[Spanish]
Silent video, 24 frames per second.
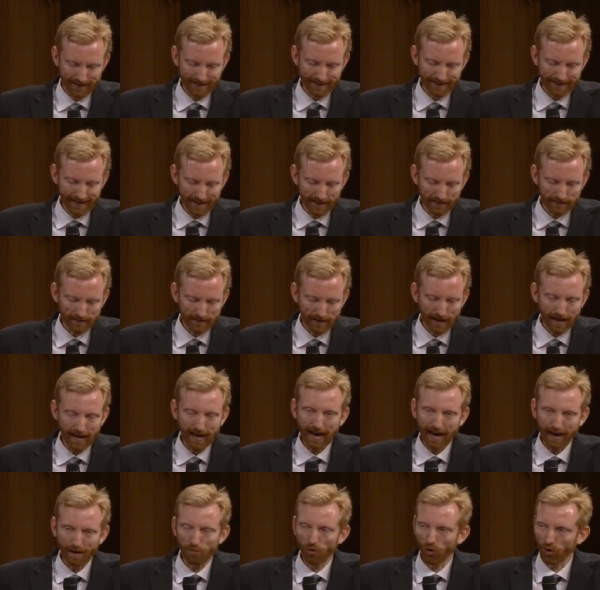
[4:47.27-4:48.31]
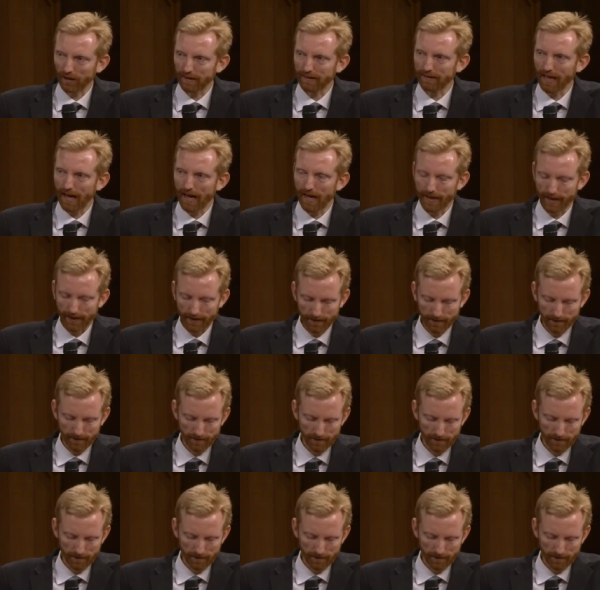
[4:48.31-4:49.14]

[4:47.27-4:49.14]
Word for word: y ésta abortare,